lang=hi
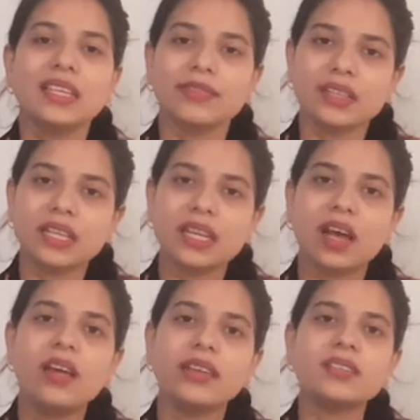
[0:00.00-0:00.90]
या फिर
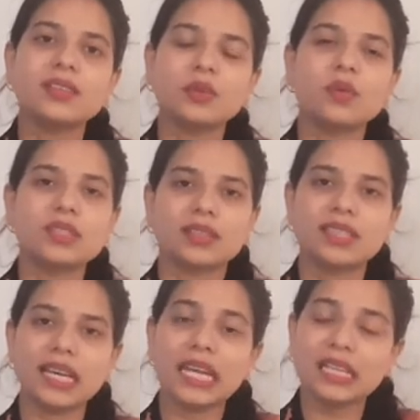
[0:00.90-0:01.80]
क्या रीज़न हो
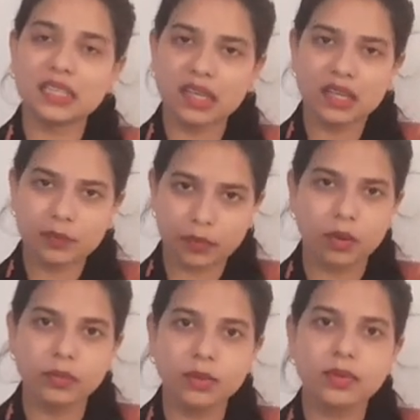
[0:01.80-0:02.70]
सकता है इनके
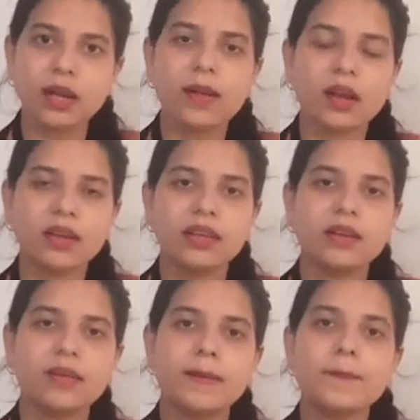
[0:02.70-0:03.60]
प्रॉब्लम का अगर